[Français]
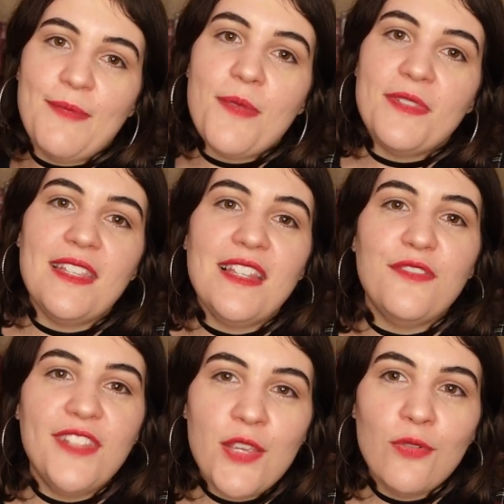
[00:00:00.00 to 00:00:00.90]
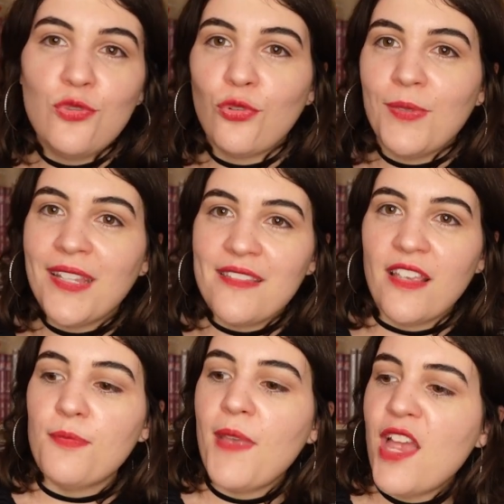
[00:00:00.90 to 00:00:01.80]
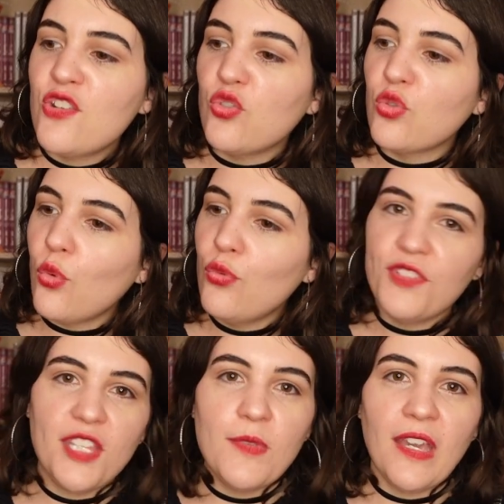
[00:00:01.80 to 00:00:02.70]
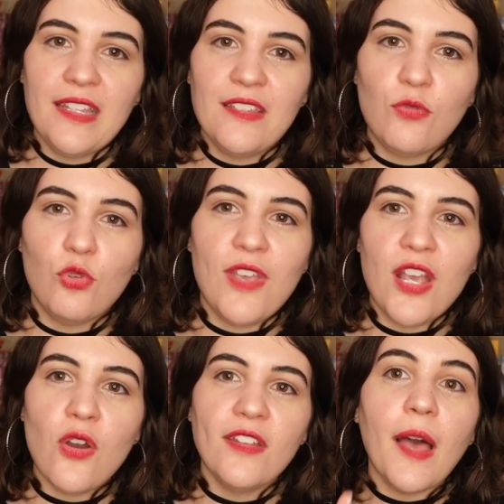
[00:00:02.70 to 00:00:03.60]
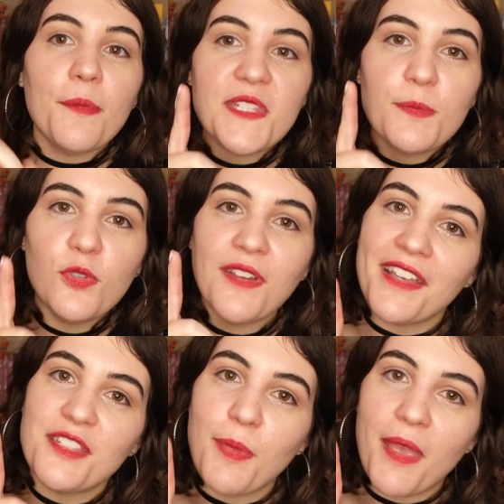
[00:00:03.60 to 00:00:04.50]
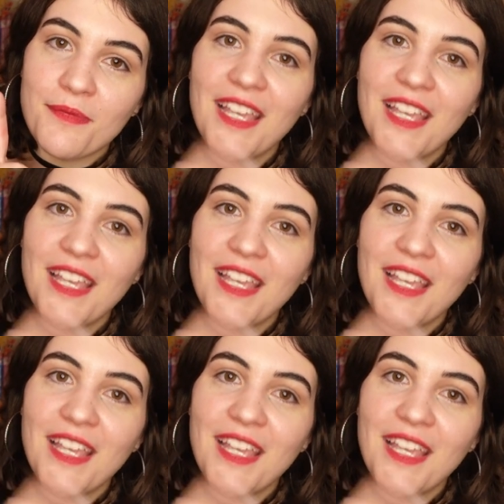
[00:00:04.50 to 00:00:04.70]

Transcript: Même s'il est vieillot sur bien des aspects, je trouve qu'il mérite qu'on lui accorde un petit peu de respect.